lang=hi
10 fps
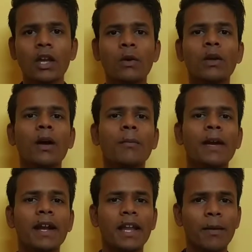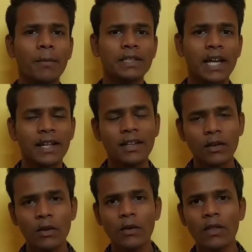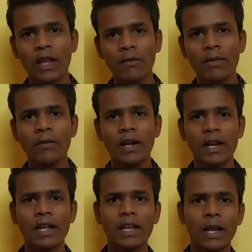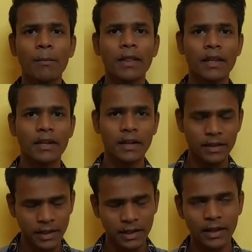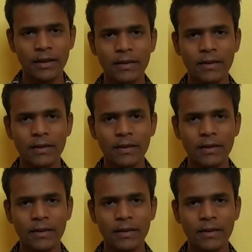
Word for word: क्योंकि अभी के टाइम में ज्यादातर लोग सेल्फी वगैरह ही लेना पसंद करते हैं